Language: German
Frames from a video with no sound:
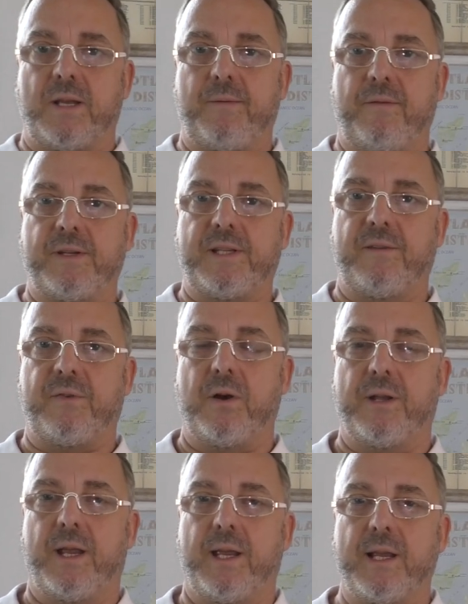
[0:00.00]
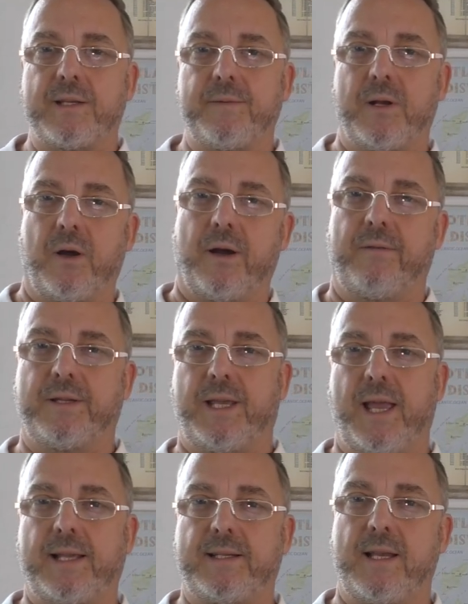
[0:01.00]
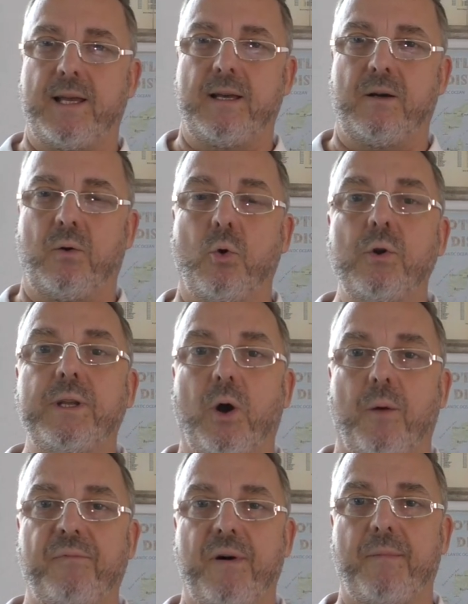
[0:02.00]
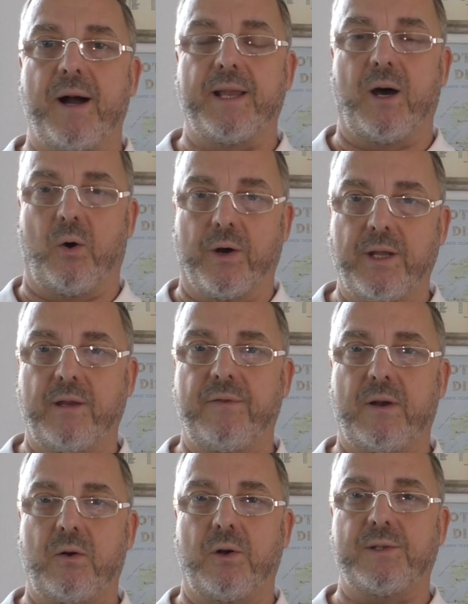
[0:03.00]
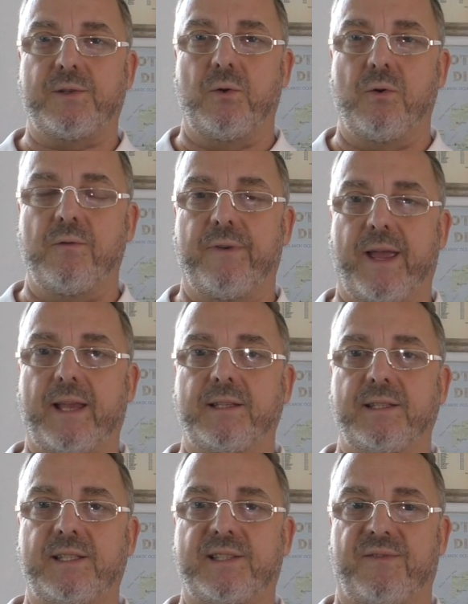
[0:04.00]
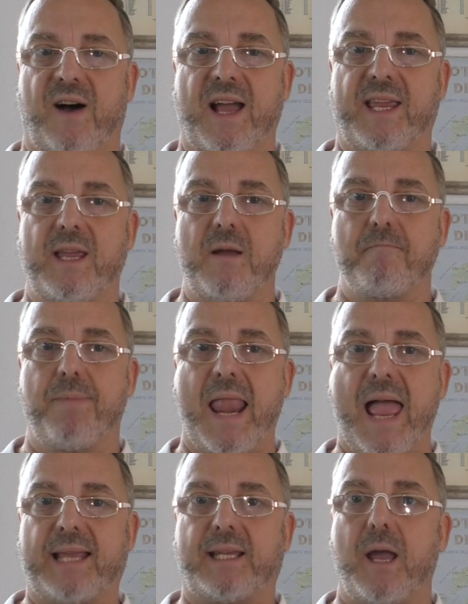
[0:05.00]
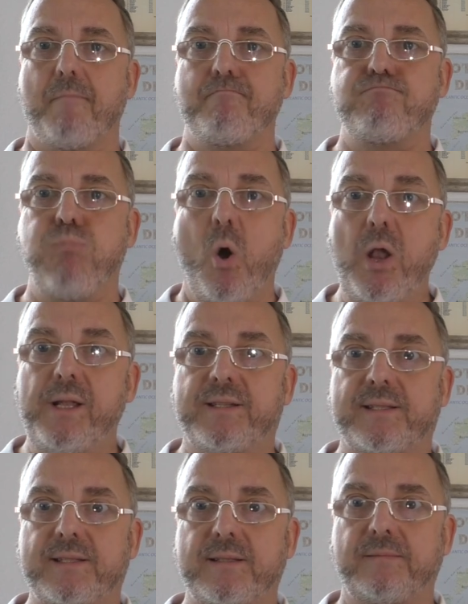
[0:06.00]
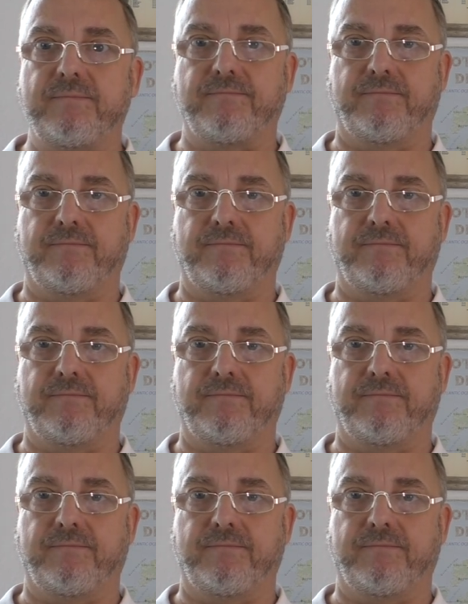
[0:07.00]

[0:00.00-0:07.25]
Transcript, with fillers: Liebe Whisky-Freunde, hier ist wieder euer Whisky-Häcksler und die Opfer meiner heutigen Verkostung werden zwei Black Bulls.